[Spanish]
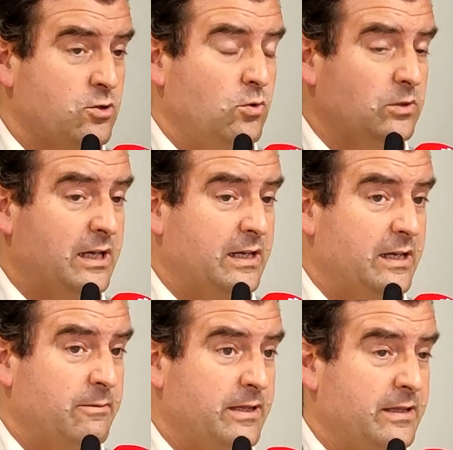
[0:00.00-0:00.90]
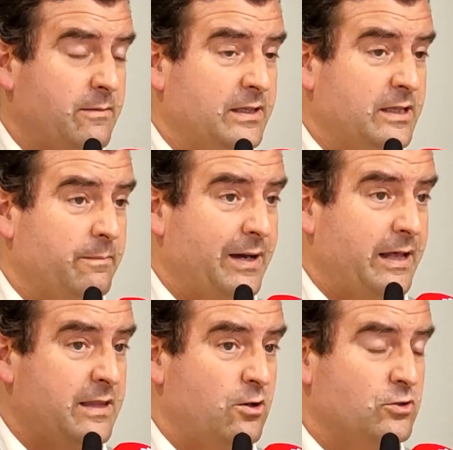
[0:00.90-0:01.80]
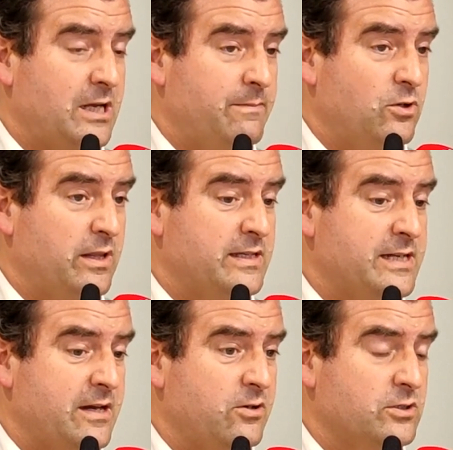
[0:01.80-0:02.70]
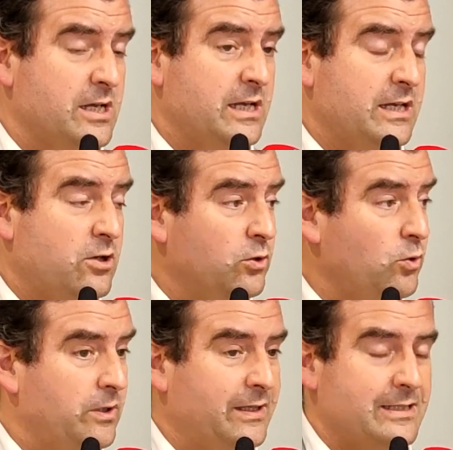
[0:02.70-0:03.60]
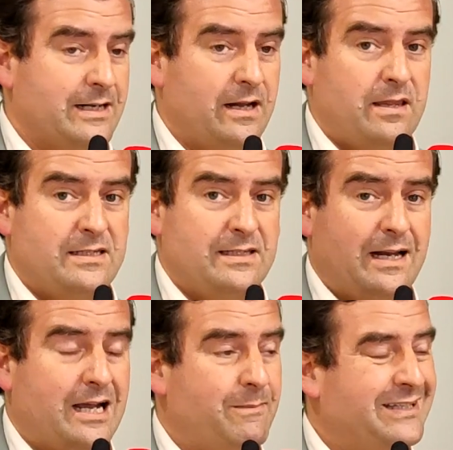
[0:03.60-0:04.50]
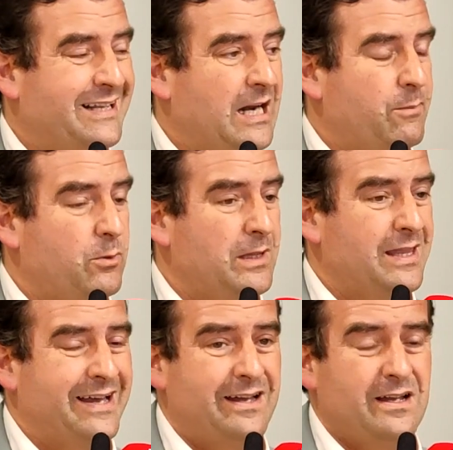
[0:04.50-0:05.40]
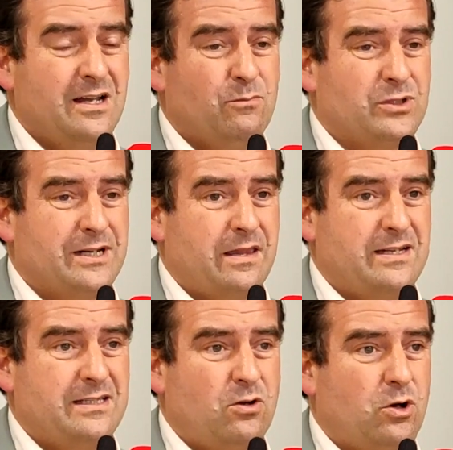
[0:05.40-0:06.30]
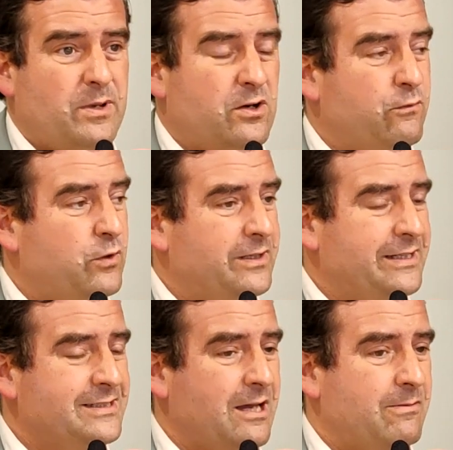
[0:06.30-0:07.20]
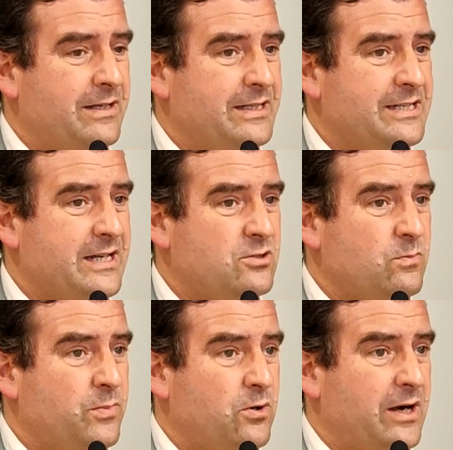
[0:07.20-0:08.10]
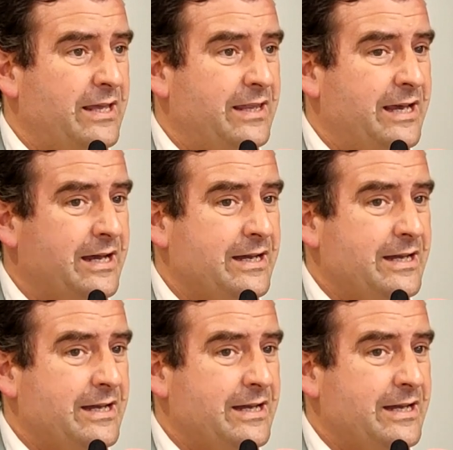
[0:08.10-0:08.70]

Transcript: absoluta y evidentemente para hacer los cambios necesarios y contundentes que necesita la capital de la provincia, pues se necesita un gobierno fuerte y estable. Y esa es un poco la idea